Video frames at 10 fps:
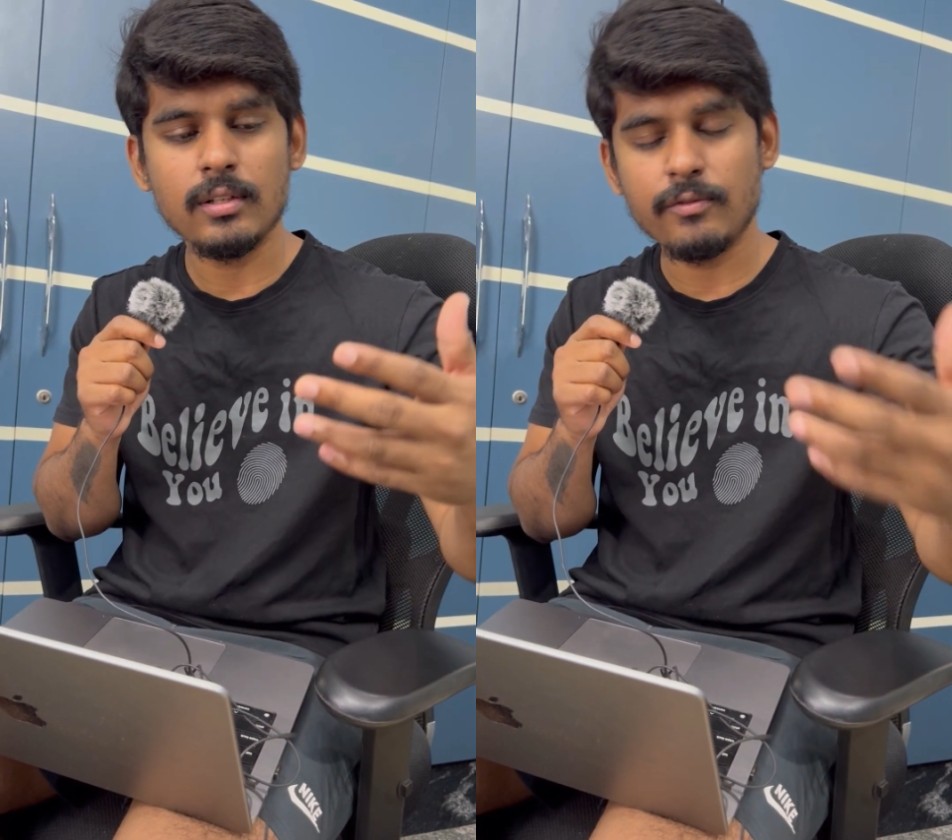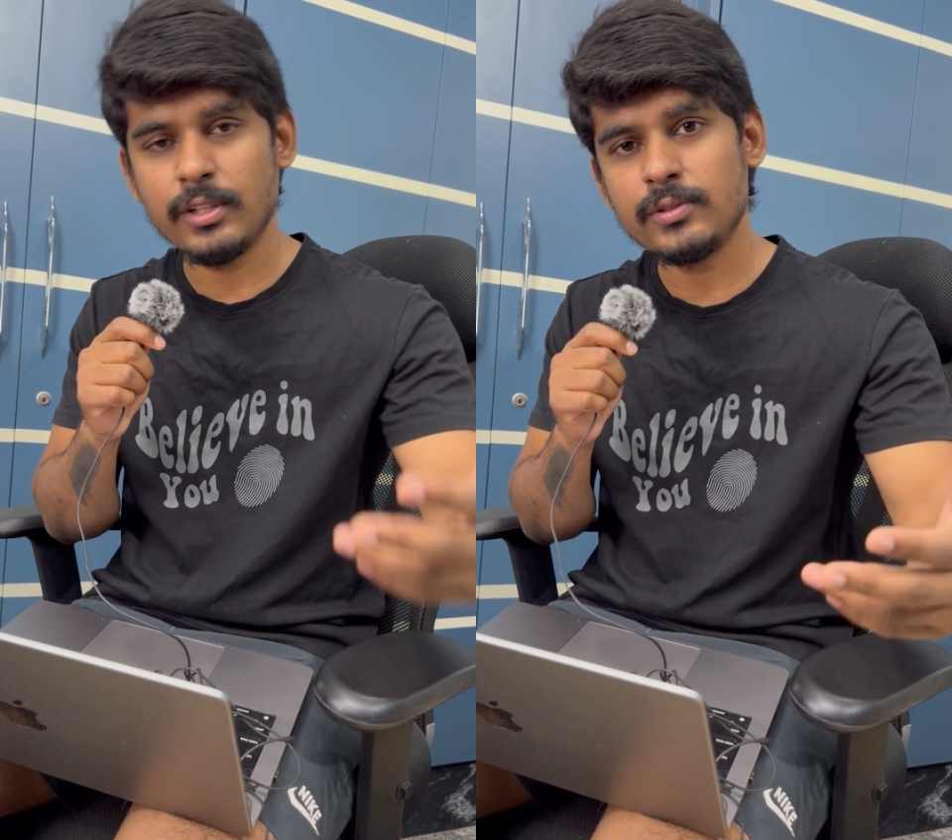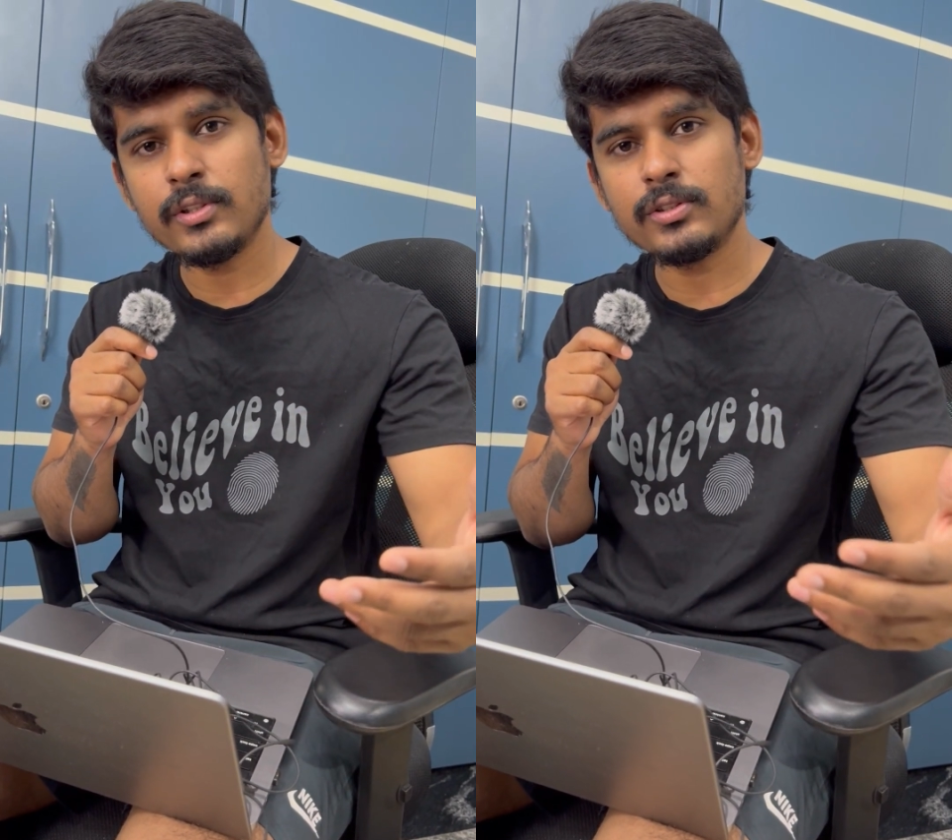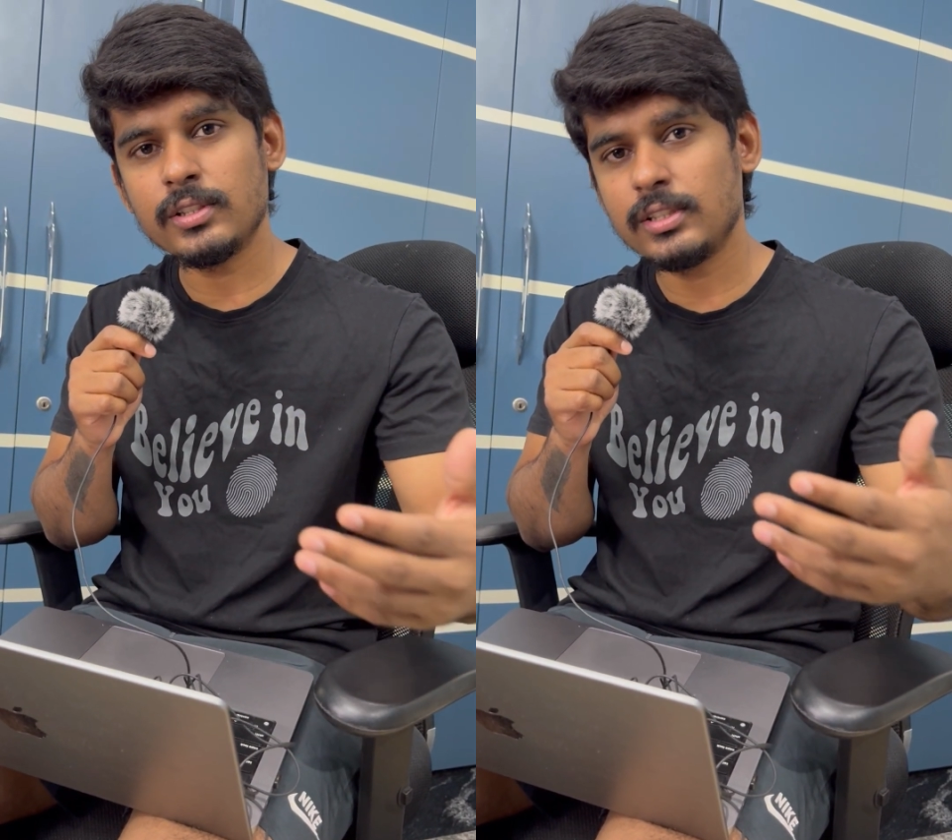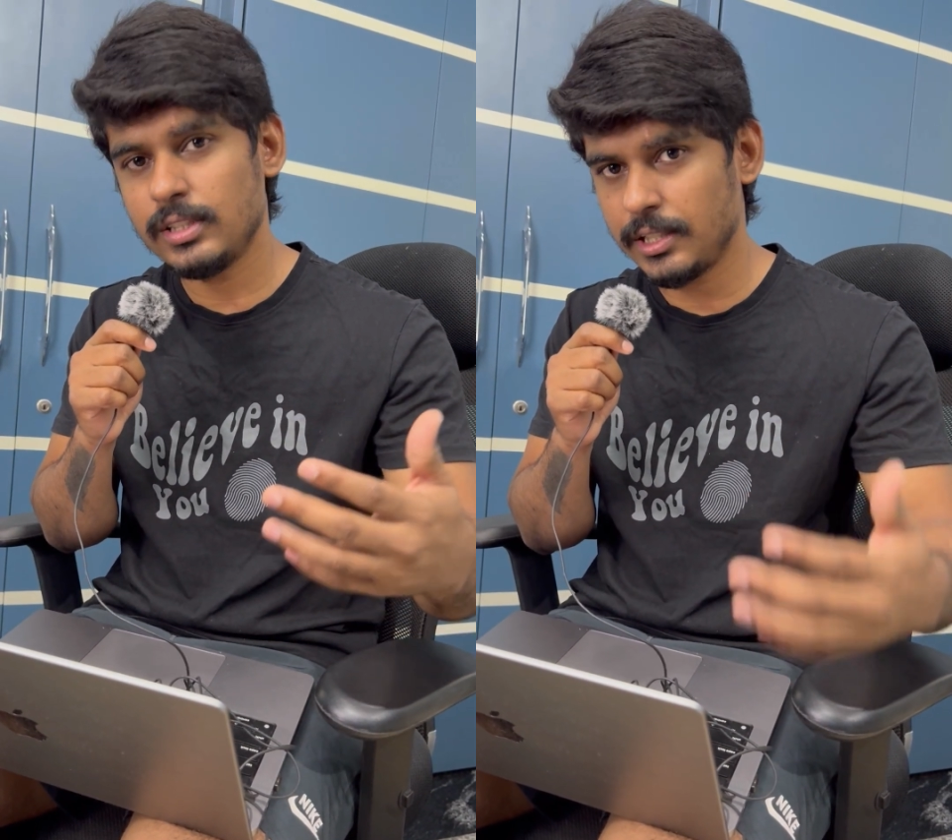ఫేజ్ వన్
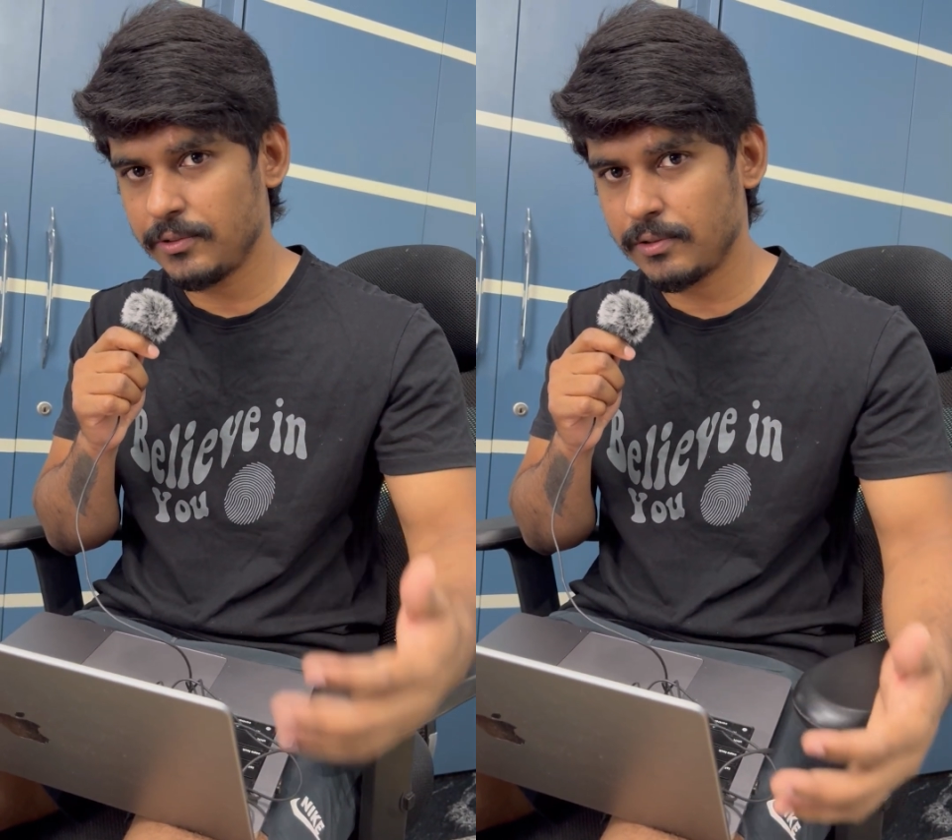వచ్చేసి నెట్వర్క్